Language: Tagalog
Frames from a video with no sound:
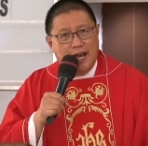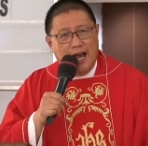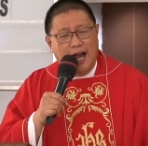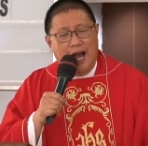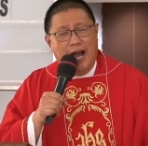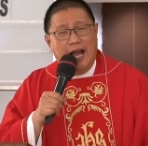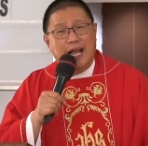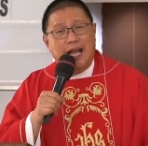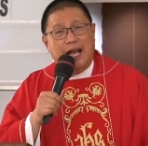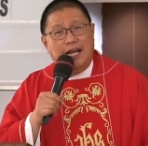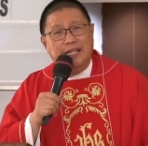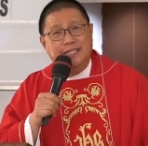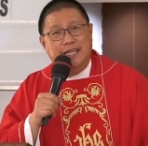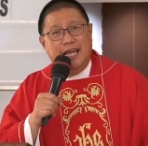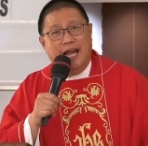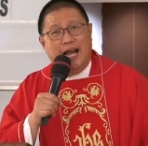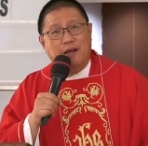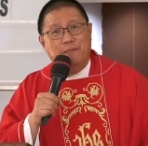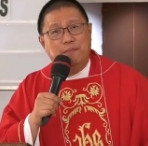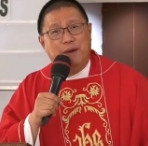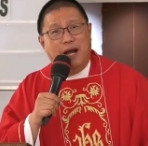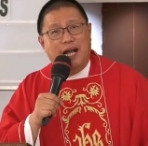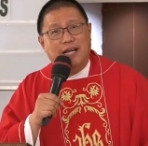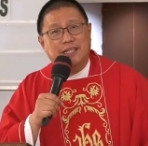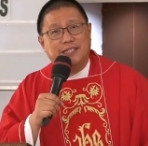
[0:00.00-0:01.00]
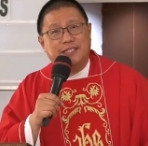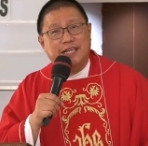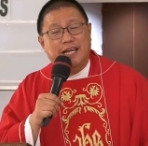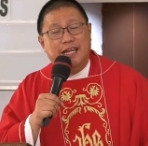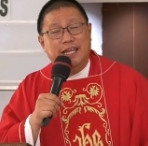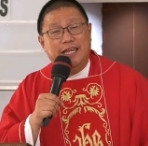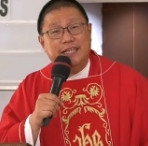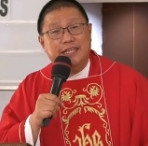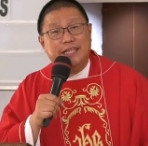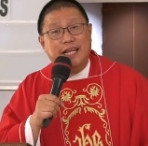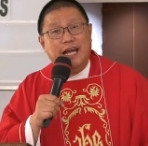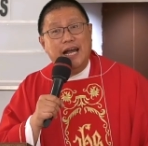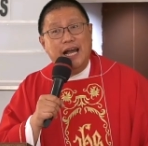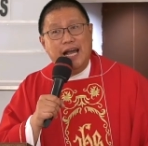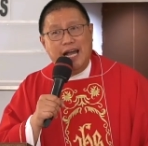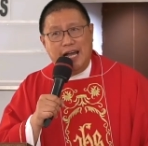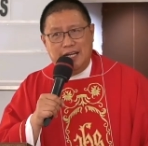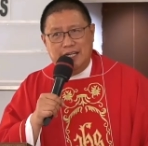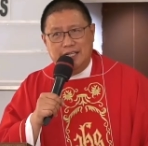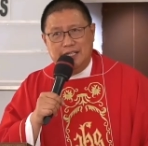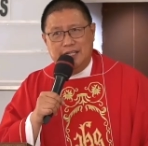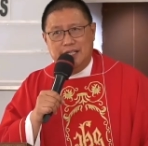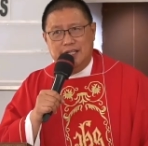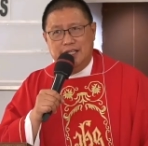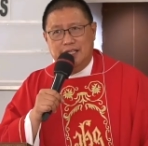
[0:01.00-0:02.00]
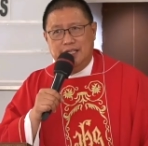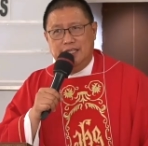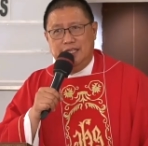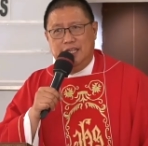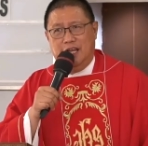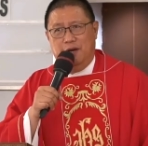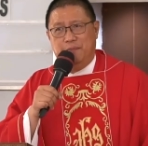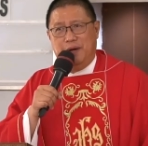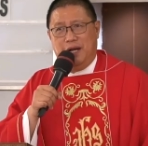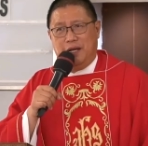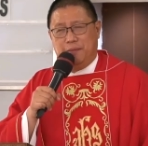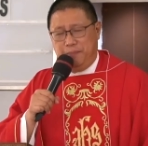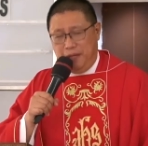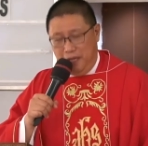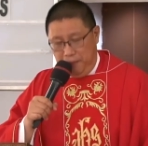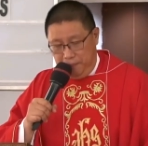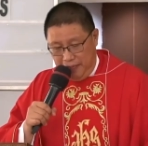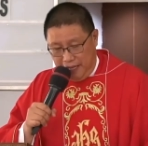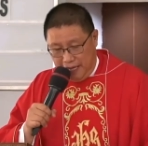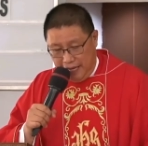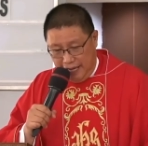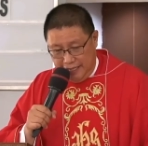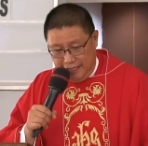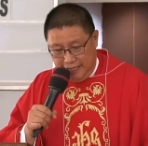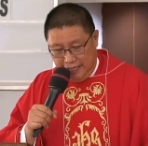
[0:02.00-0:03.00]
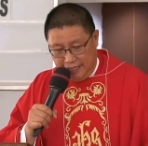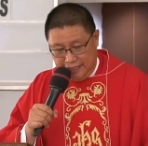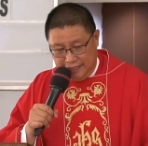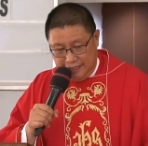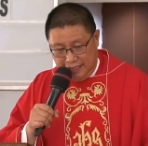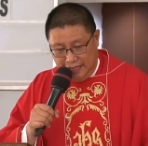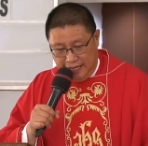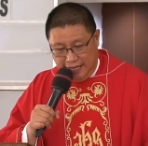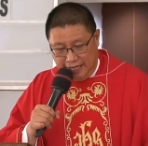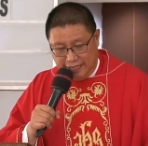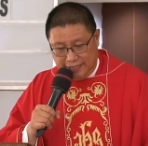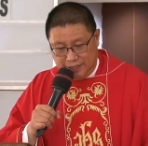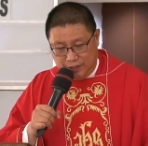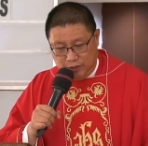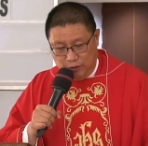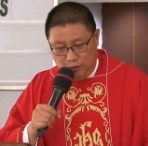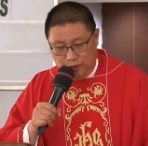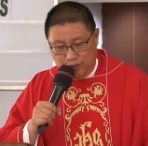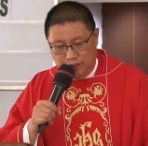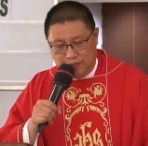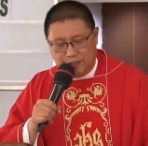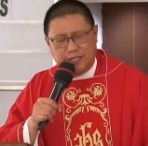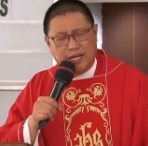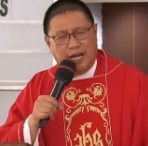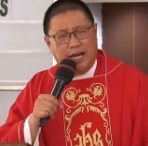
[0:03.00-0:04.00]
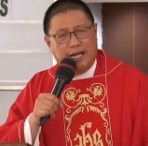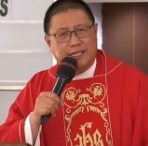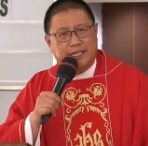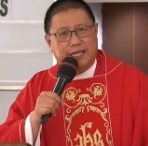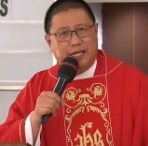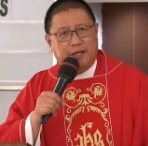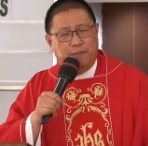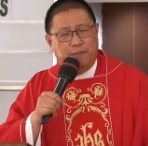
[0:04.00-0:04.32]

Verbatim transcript: ang kanyang mga salita na magbibigay ng direksyon sa ating